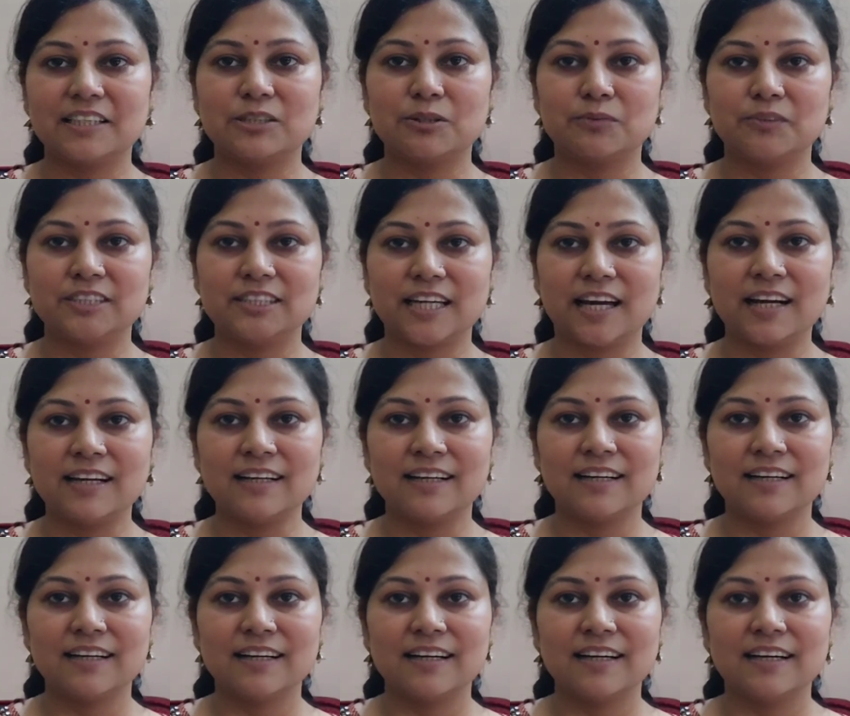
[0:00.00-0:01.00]
एक सुविचार
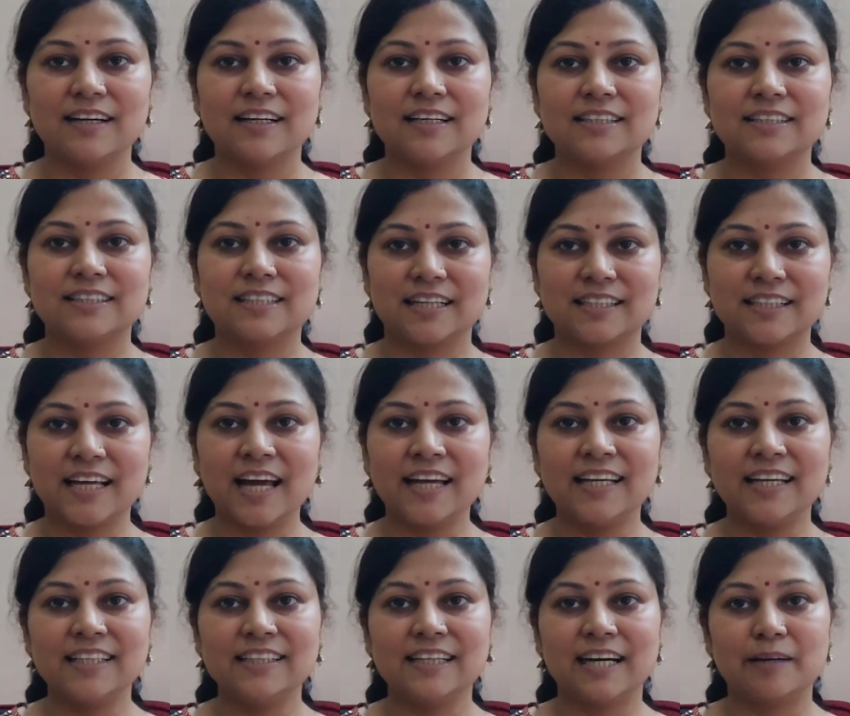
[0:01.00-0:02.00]
श्रद्धा
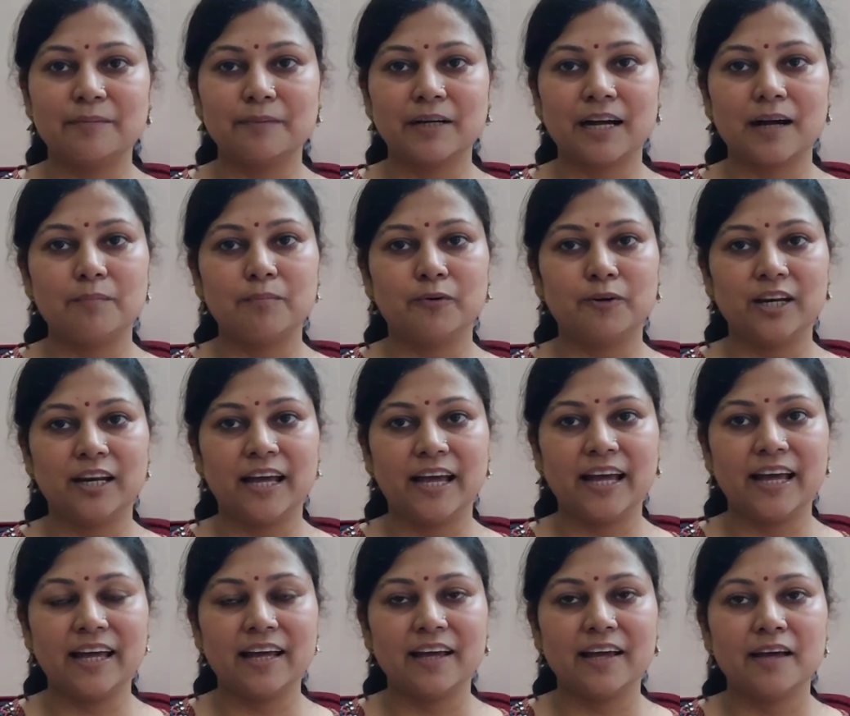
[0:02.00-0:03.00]
ही धर्म का मूल है
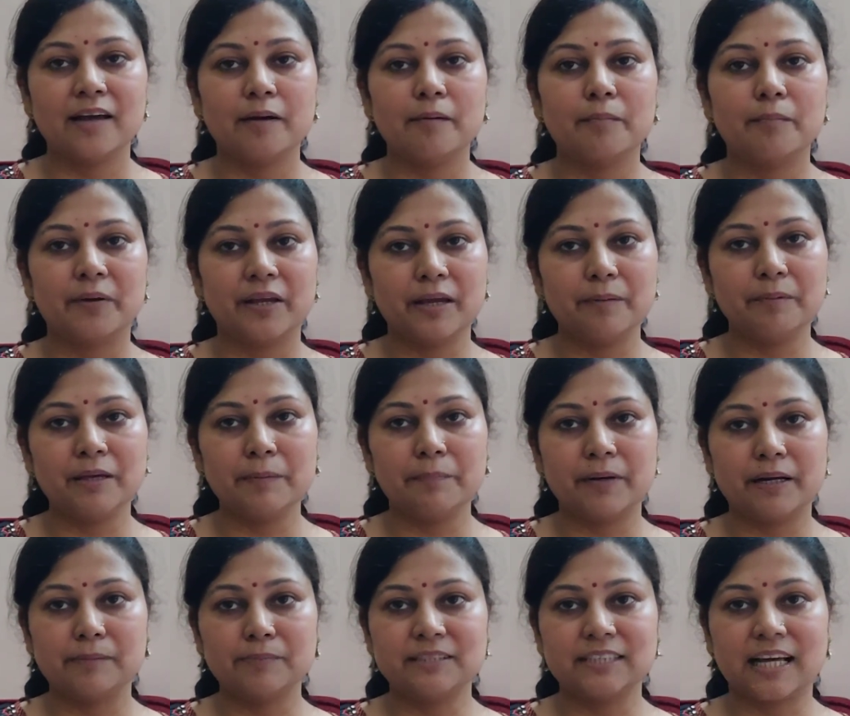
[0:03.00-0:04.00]
प्रेम ही
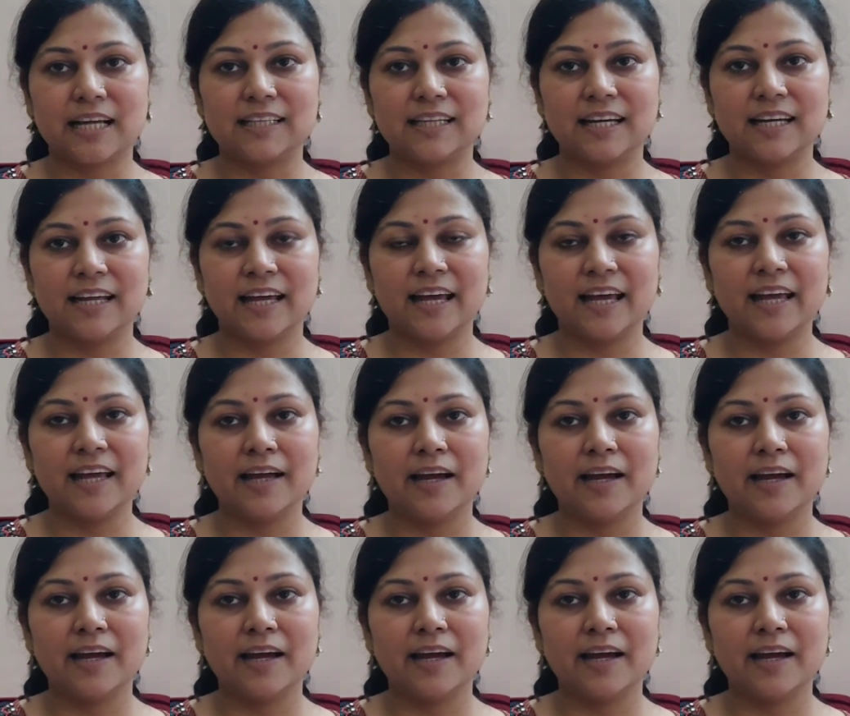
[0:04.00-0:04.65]
परम साधन है